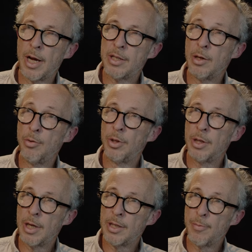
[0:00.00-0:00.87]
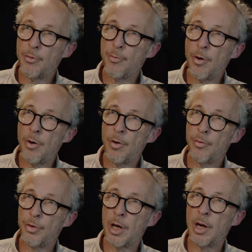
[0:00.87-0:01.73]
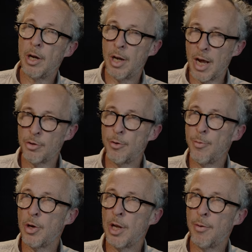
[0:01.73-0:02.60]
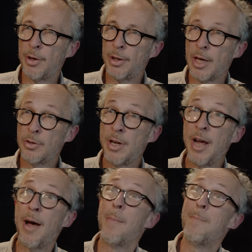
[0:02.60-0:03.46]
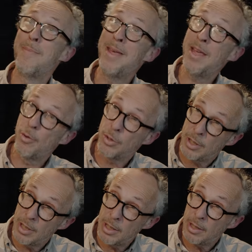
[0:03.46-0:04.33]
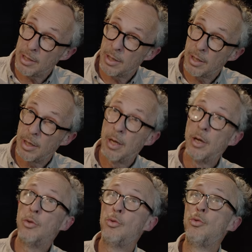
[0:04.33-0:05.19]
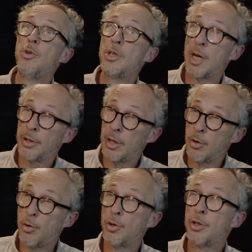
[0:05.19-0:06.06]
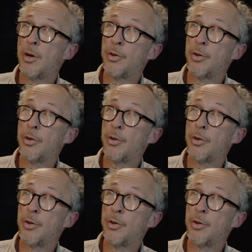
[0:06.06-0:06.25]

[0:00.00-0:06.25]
à ces luttes et à ces mouvements vient largement de la droite réactionnaire, mais aussi d'une certaine gauche à